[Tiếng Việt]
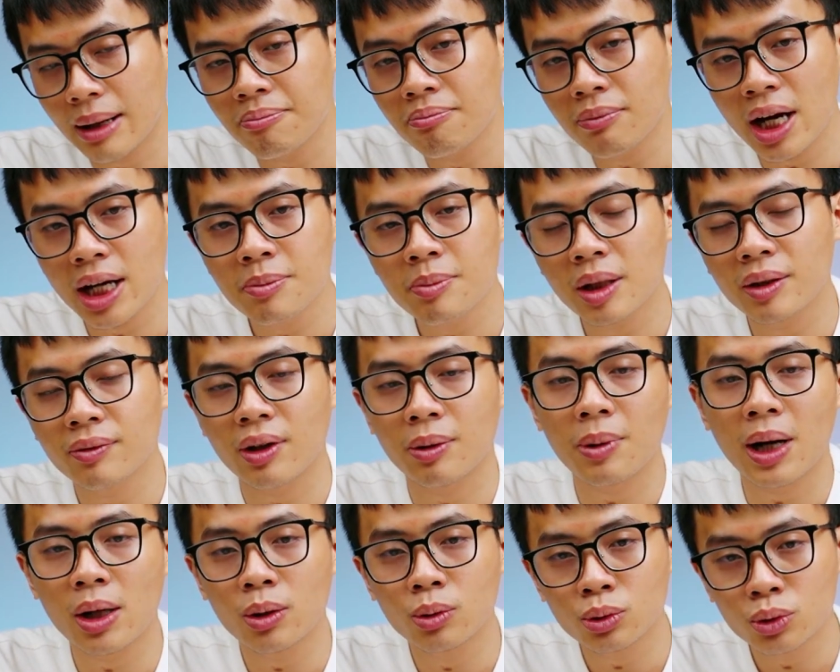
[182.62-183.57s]
cắm máy mình vào
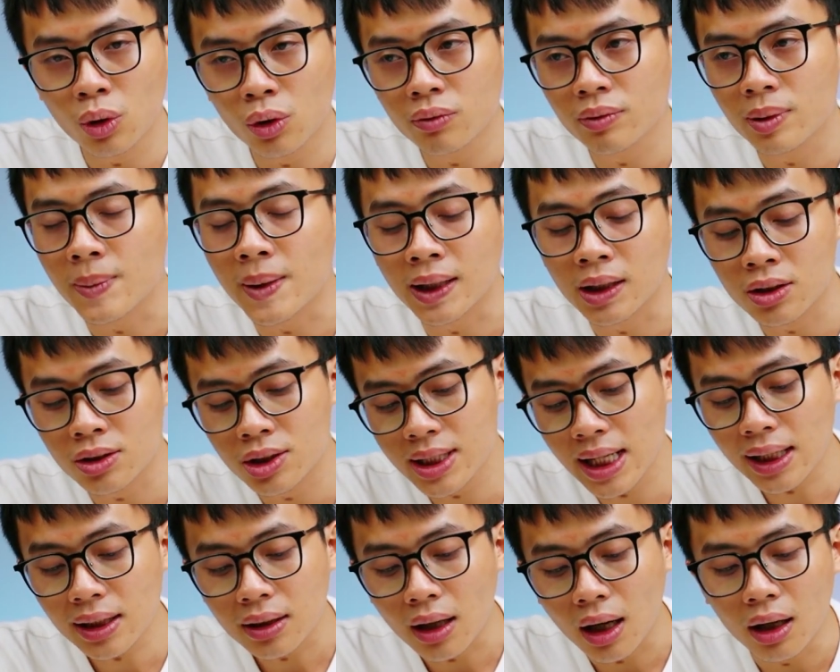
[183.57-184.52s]
ba U-tool và mình có
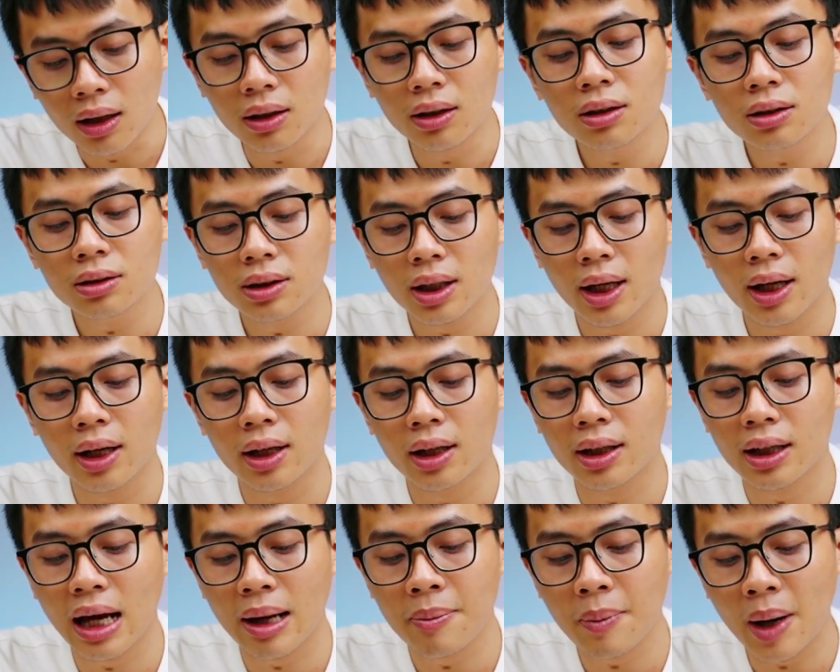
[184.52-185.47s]
check thử
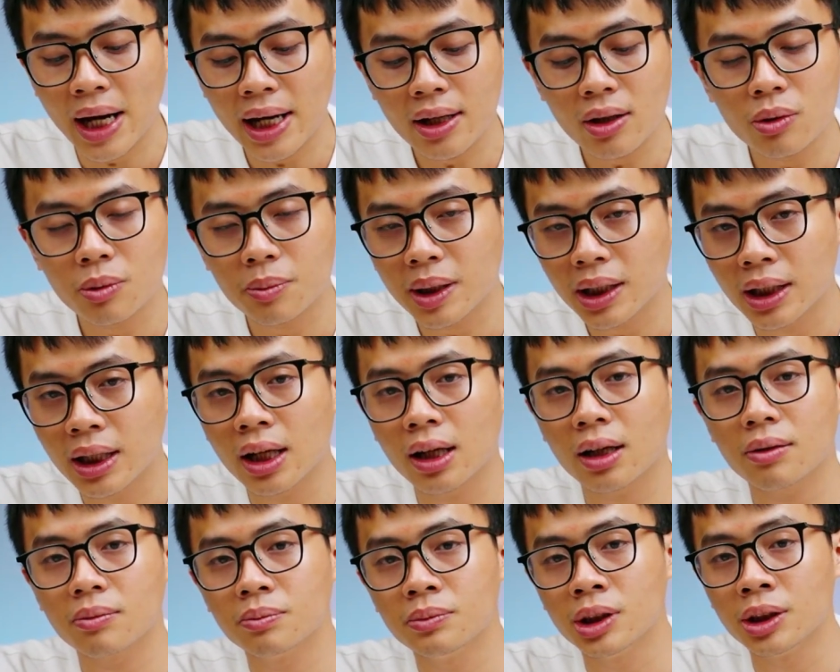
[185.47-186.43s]
thì cái máy của mình
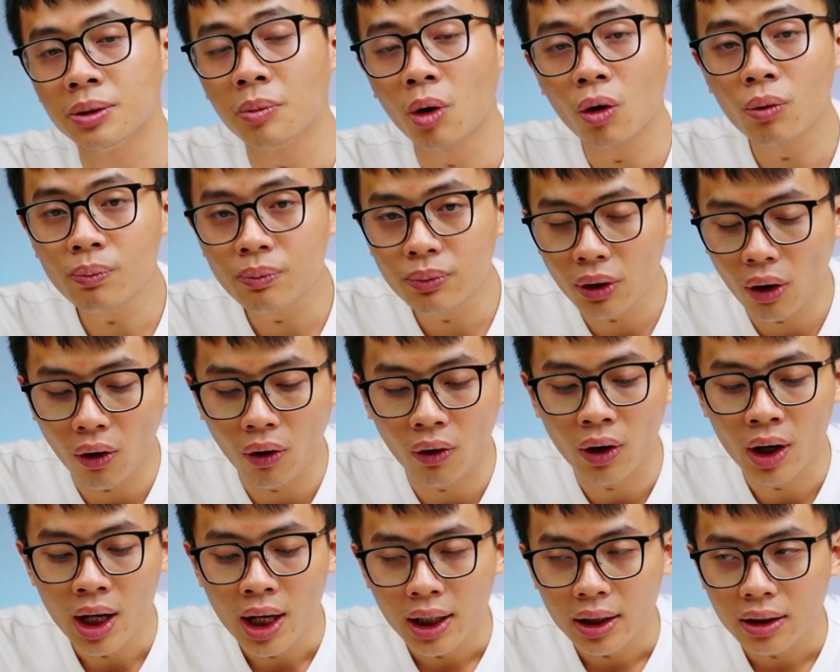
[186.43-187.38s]
á, mười bốn Pro
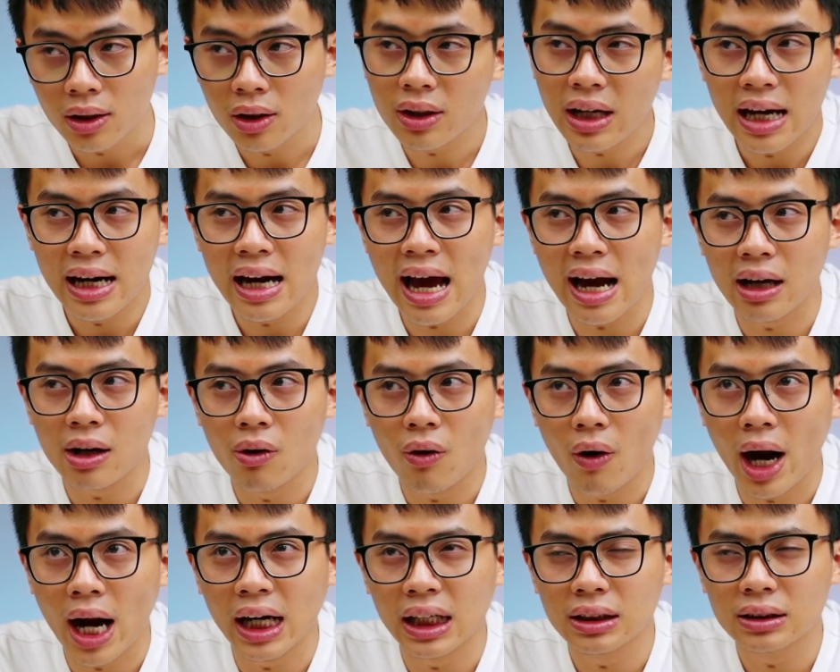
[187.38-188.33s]
nó đã đạt
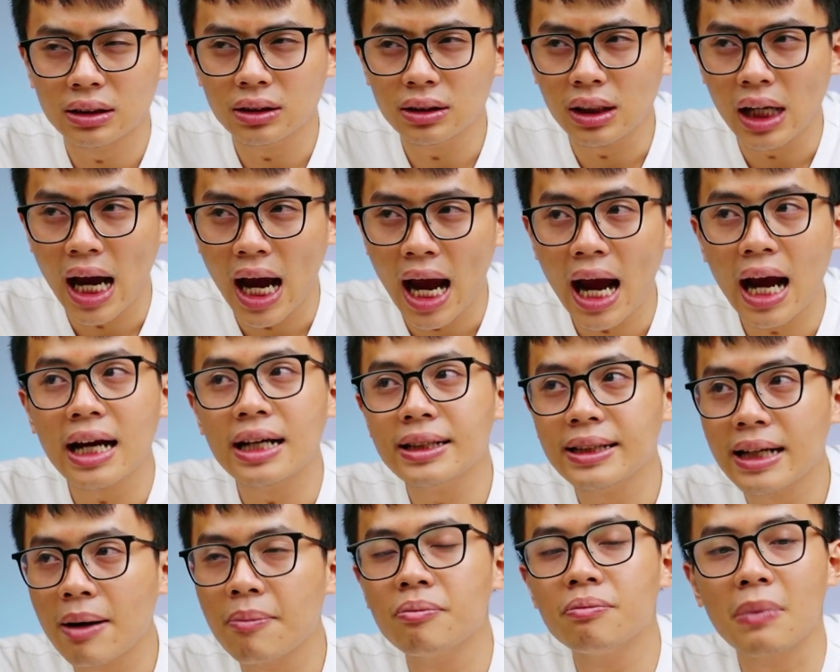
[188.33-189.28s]
khoảng hai
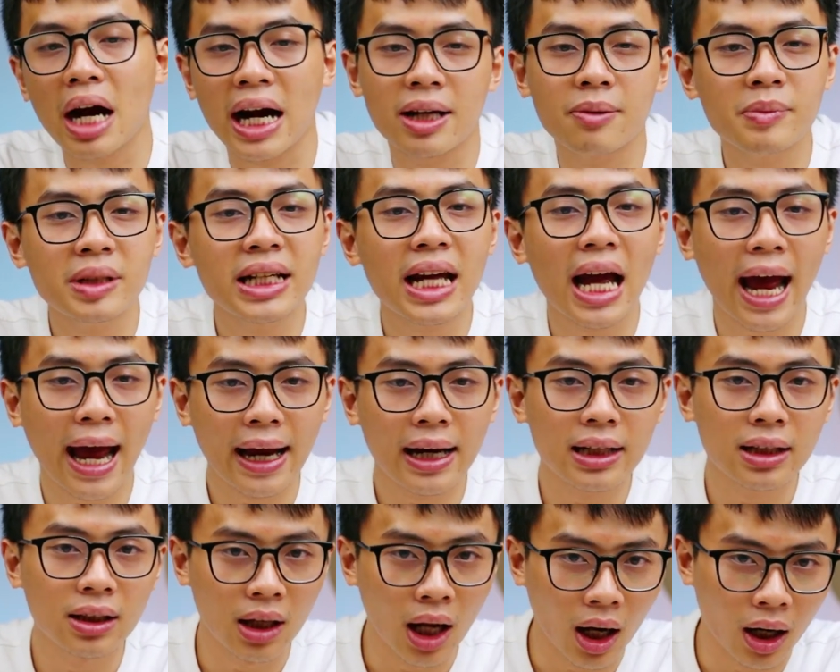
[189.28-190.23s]
trăm bảy mươi
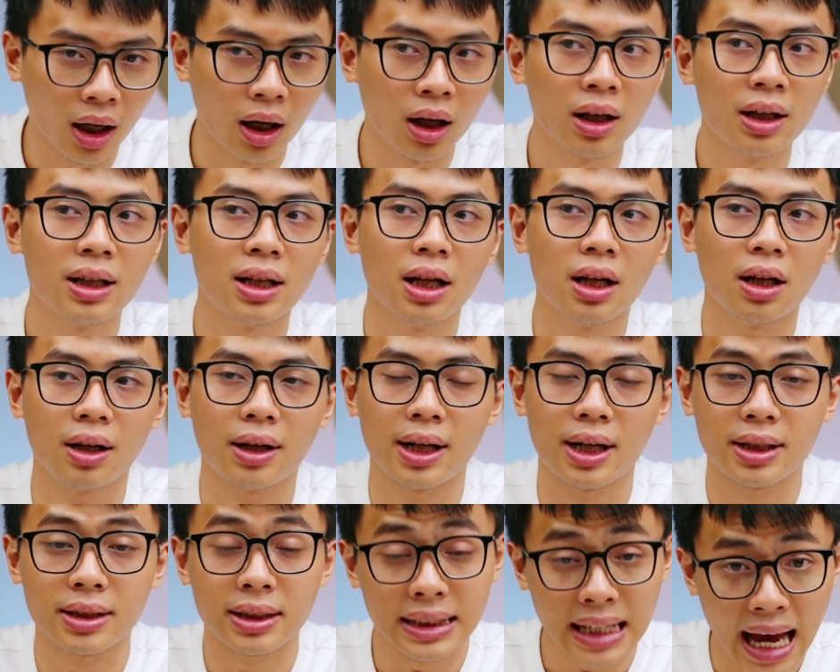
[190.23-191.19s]
hai lần uh,
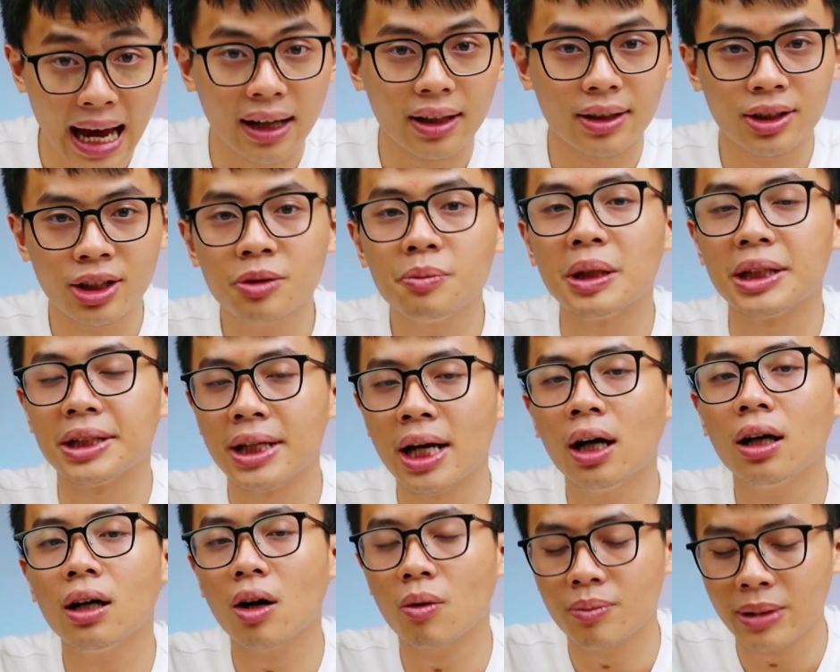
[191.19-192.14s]
sạc, như mình
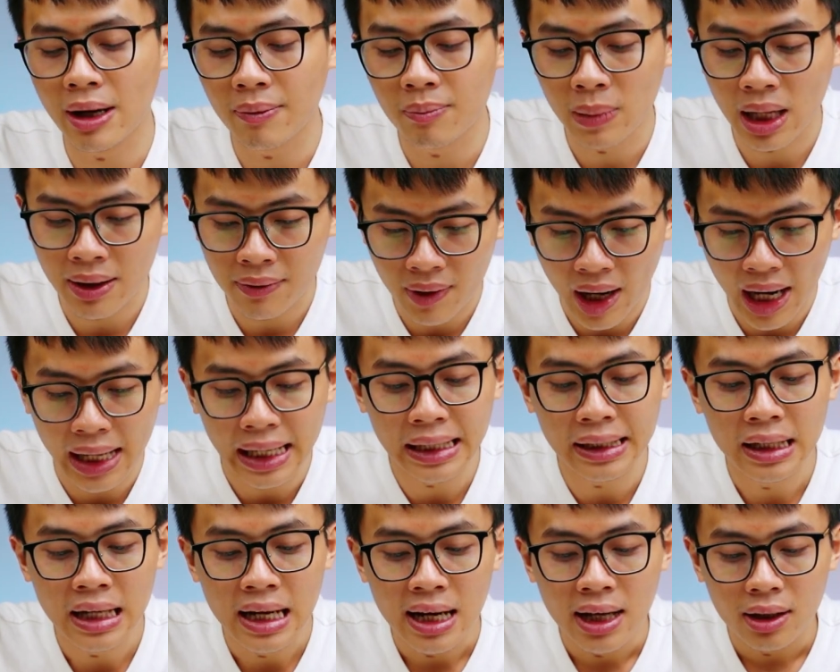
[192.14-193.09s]
nhớ không nhầm là vậy.